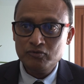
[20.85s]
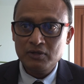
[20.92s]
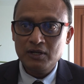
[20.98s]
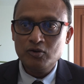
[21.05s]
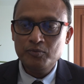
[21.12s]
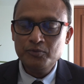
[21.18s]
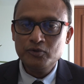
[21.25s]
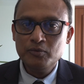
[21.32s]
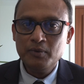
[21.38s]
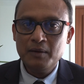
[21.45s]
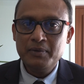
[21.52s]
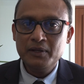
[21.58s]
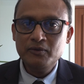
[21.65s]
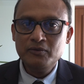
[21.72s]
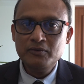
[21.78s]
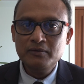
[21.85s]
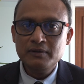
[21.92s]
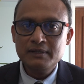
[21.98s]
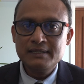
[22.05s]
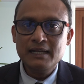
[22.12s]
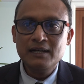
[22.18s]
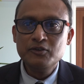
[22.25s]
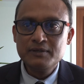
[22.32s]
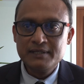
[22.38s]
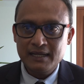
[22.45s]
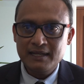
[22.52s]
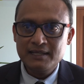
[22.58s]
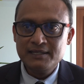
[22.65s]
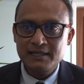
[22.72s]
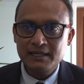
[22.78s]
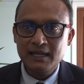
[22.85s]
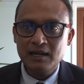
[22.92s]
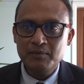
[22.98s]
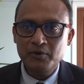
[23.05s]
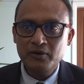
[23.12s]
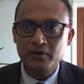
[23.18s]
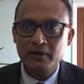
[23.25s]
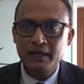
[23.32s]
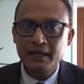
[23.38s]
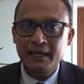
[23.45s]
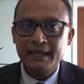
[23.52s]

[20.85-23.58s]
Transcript: toute la commune de Brapanon, celle de Salazie également,